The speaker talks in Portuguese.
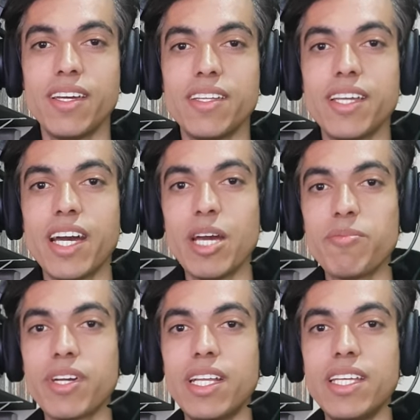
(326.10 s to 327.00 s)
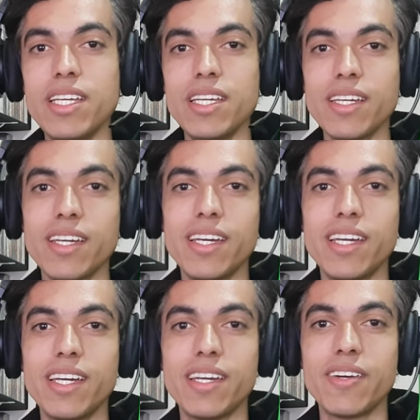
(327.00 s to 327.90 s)
na época ali,
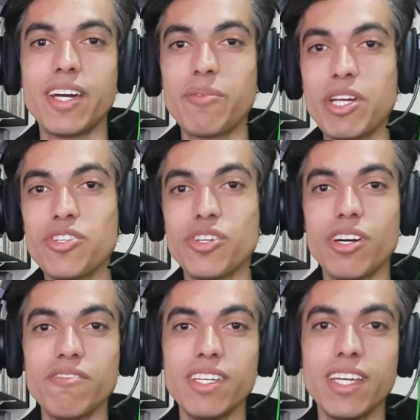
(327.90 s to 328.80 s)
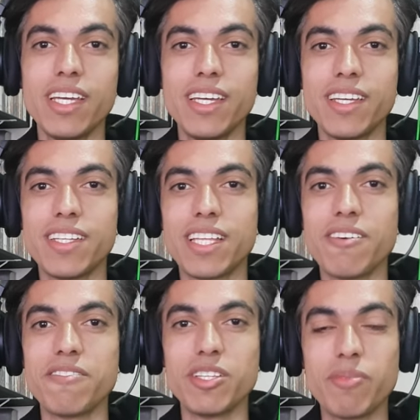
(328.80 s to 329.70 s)
é, eu era mais jovem e
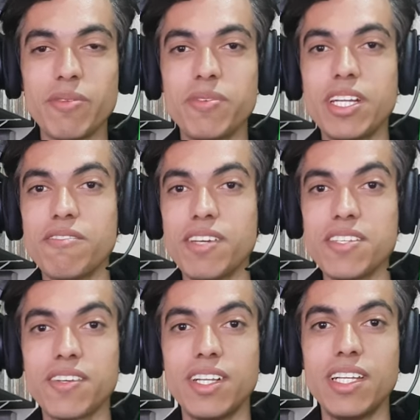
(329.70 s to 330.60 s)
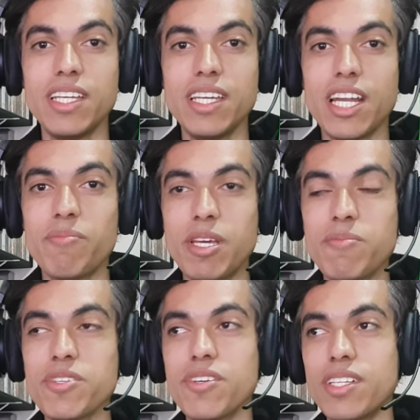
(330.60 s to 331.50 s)
tava vendo pela primeira vez aquilo ali, era bem
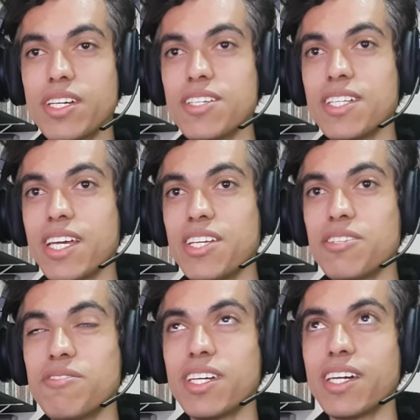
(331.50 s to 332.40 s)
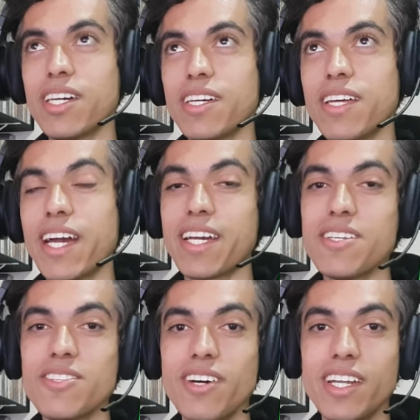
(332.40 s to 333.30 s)
impressionante, né? A gente fica. É aquela
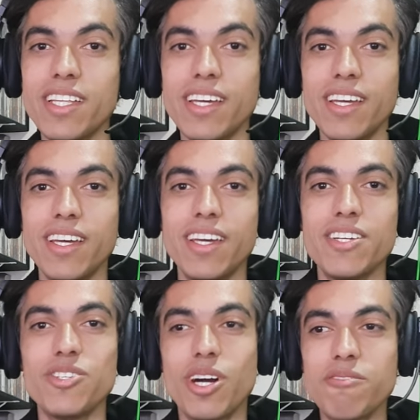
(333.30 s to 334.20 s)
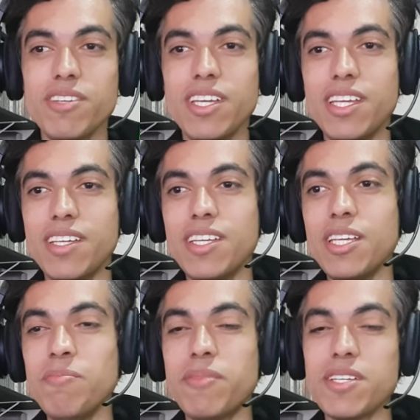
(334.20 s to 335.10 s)
história, né? Jovem
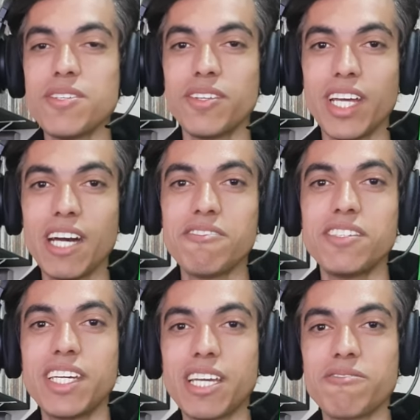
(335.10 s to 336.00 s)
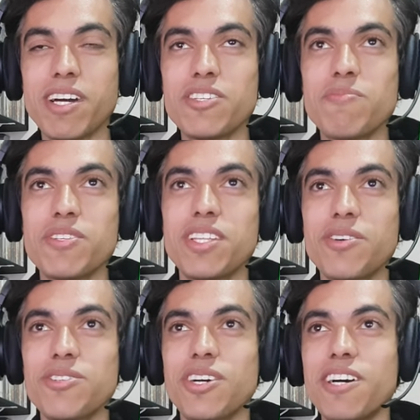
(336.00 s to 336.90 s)
e impressionável, né? Que é fácil de impressionar
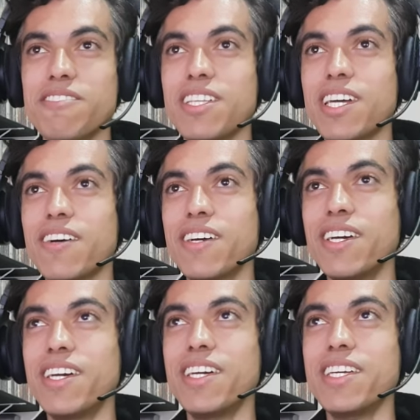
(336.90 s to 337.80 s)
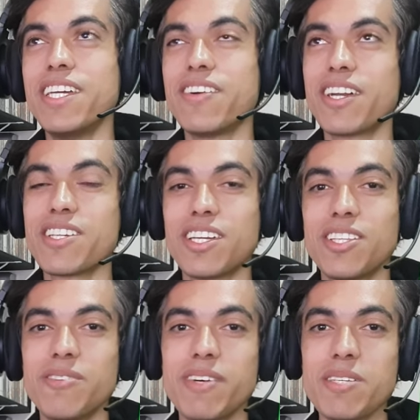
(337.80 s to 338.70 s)
um jovem e tal. E agora que já
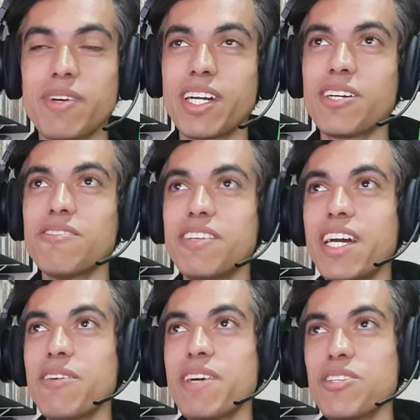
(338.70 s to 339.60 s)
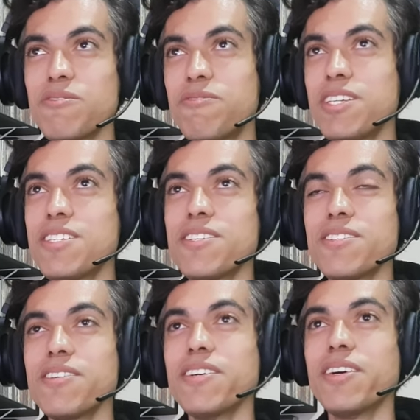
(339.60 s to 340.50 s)
tô mais macaco velho, é mais
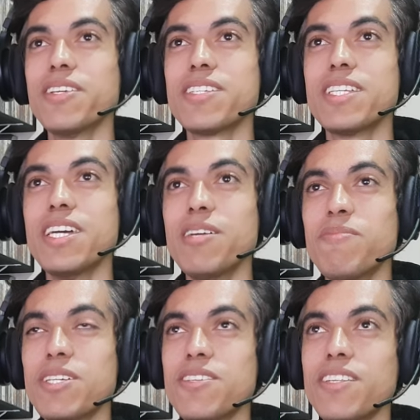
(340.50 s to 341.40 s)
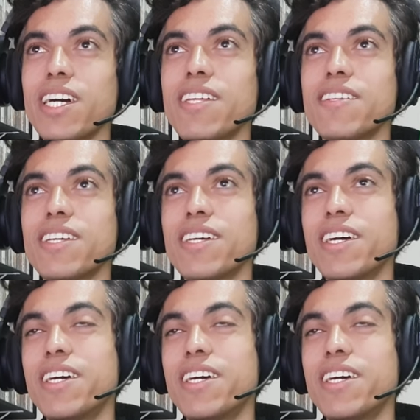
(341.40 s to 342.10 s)
difícil ser impressionado, né?